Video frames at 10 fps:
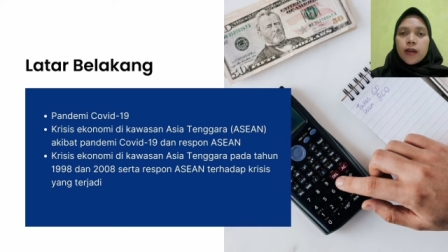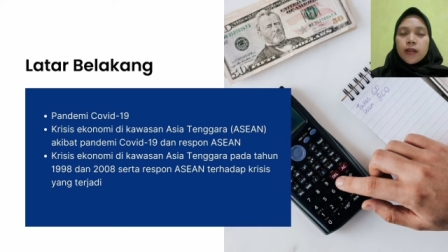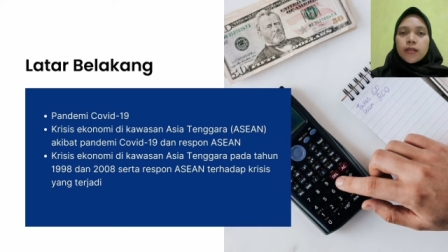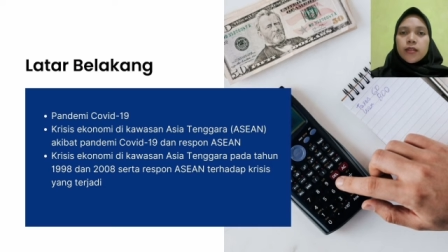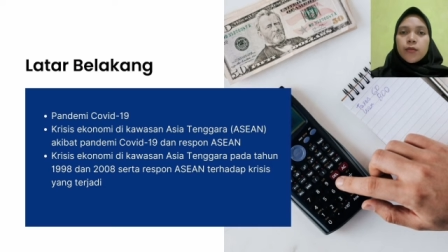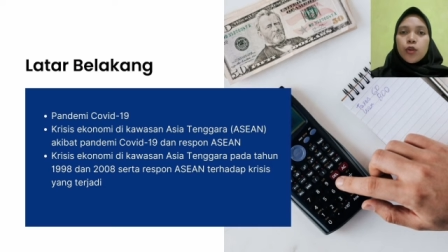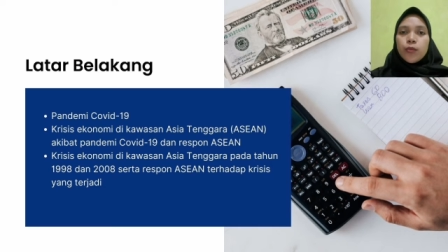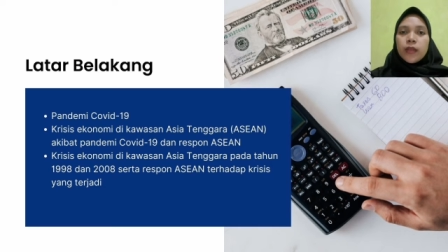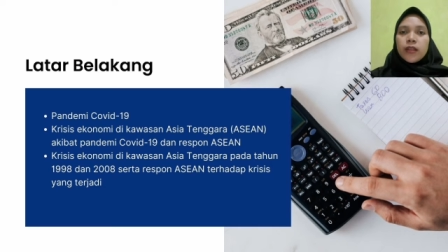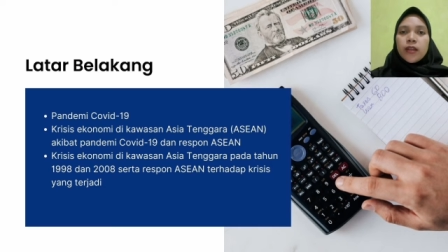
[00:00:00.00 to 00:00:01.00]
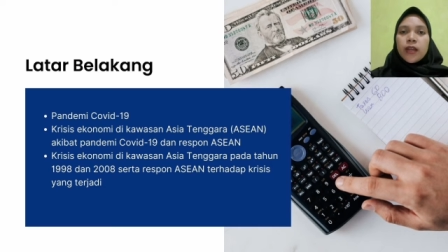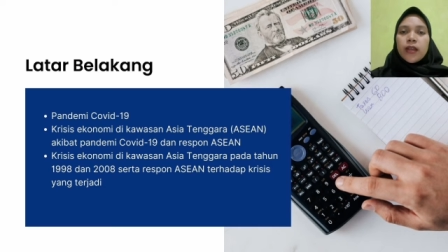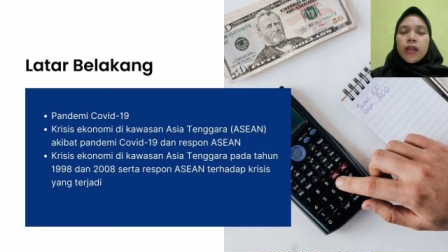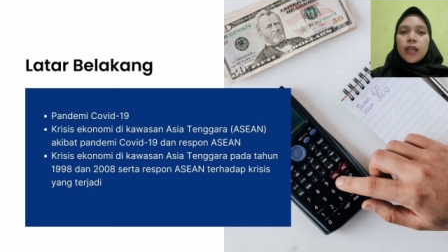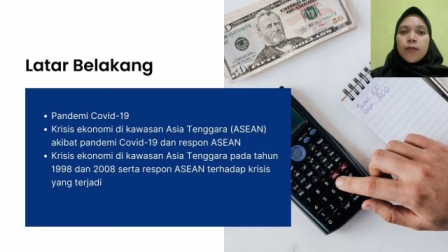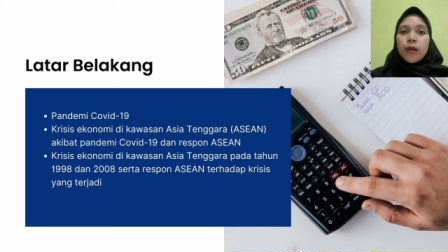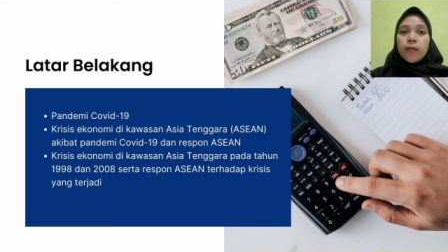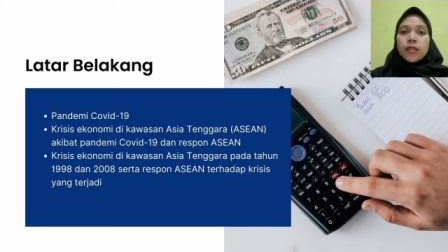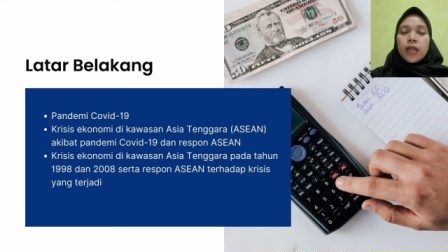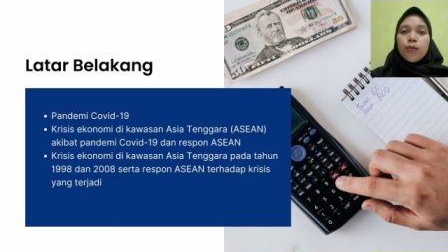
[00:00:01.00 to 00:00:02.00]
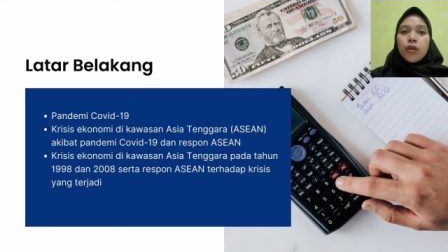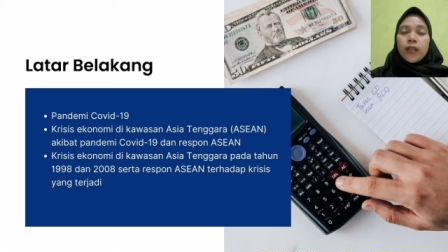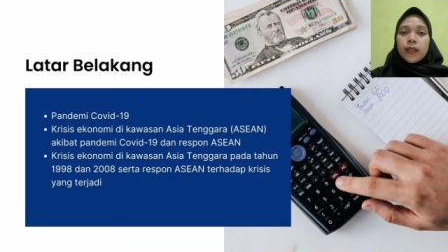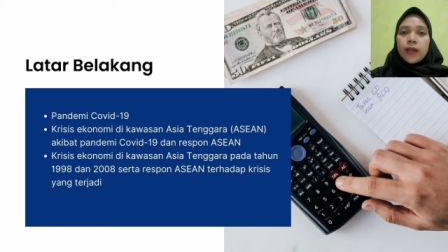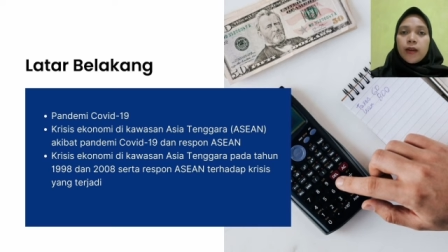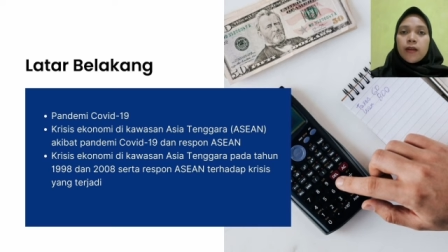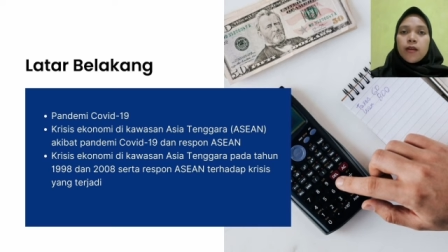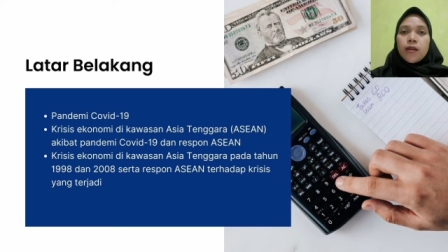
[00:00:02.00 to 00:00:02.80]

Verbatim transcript: krisis sebelumnya terjadi akibat masalah moneter.